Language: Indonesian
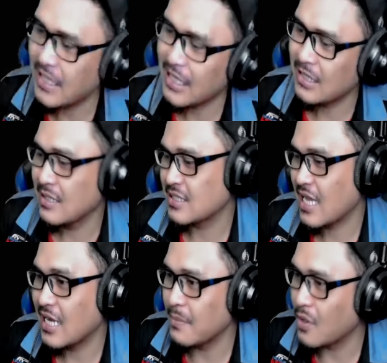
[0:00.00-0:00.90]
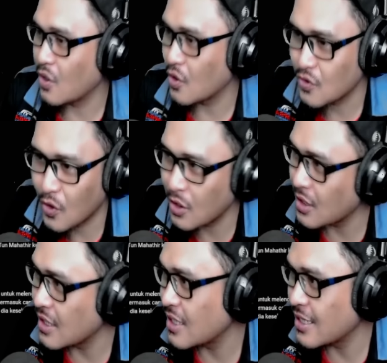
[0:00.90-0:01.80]
ingin sekali
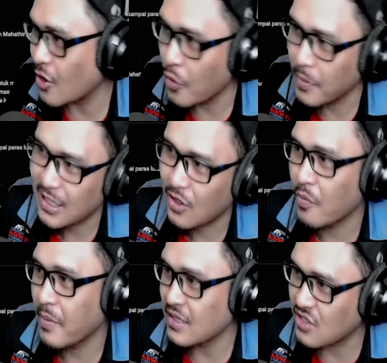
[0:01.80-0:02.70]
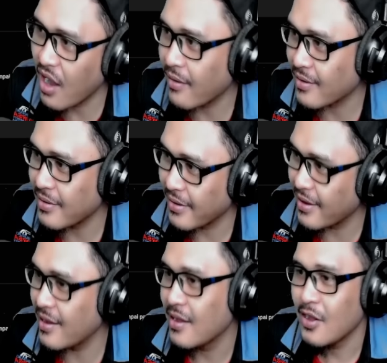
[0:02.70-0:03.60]
menonton uh, komentar-komentar
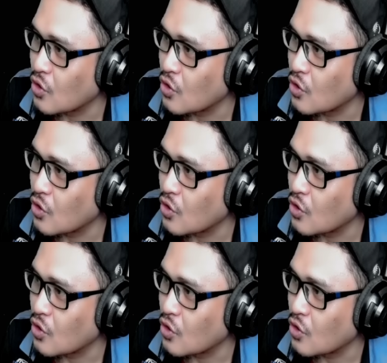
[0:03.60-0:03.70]
ya.